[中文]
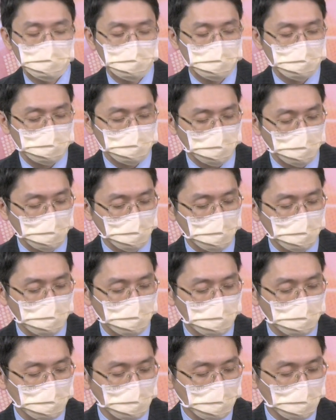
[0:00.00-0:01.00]
所
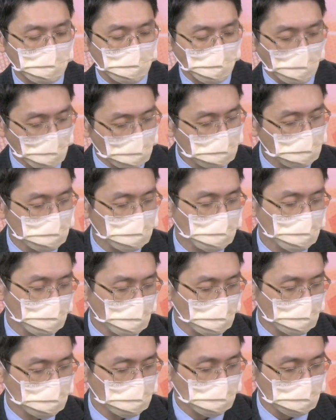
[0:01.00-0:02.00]
以还是非
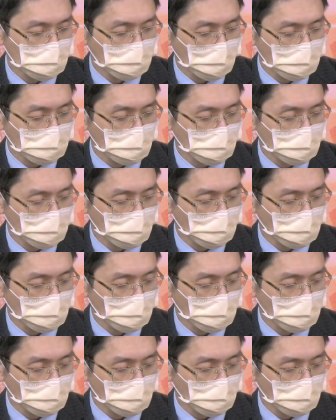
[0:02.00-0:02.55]
常鼓励大家都